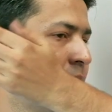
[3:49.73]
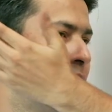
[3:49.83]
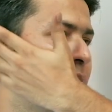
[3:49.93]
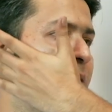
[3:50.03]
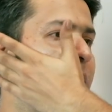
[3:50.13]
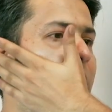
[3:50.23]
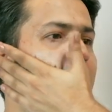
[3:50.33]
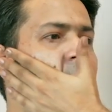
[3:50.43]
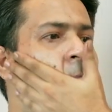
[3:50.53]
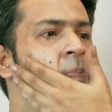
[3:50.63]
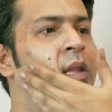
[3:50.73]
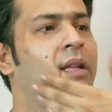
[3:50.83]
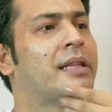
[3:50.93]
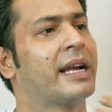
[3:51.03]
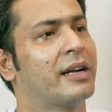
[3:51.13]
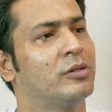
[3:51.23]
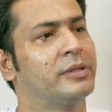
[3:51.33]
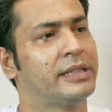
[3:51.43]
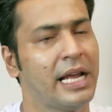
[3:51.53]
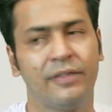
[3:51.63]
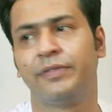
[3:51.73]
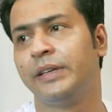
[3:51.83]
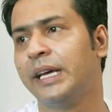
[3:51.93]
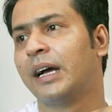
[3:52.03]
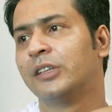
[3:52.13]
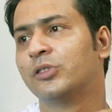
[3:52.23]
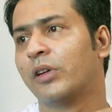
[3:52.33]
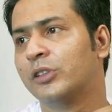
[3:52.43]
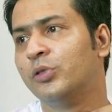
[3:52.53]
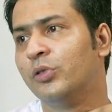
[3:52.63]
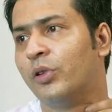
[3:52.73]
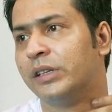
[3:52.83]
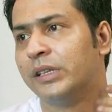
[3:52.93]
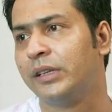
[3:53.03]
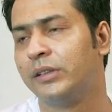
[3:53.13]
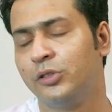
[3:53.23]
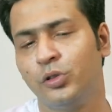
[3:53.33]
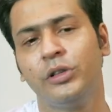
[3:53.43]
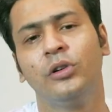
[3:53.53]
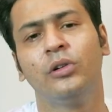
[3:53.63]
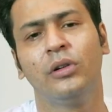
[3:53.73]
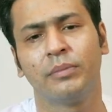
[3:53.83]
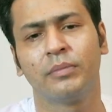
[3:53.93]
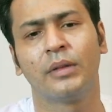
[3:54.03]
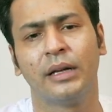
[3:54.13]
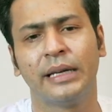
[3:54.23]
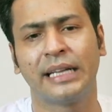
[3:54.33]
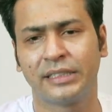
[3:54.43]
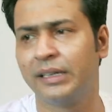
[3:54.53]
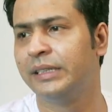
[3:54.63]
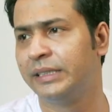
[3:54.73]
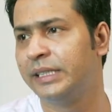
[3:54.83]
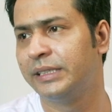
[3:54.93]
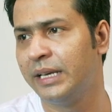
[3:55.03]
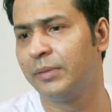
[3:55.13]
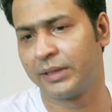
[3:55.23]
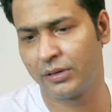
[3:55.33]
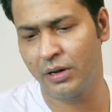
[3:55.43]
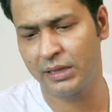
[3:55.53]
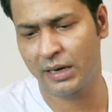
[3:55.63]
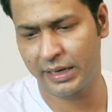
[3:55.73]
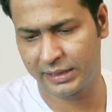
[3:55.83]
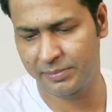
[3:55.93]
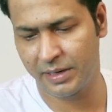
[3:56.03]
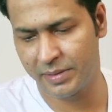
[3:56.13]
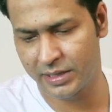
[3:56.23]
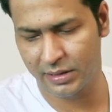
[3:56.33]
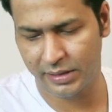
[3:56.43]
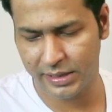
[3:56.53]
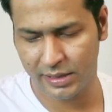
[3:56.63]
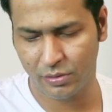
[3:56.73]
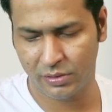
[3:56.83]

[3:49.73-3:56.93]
অভিনয় করতেন তারা এরকম সেলফ নিয়ে কাজ করা শুরু করেছিলেন যদিও ন্যাচারালিস্টিক সিনেমাতে নয় তারা এক্সপেরিমেন্টাল থিয়েটার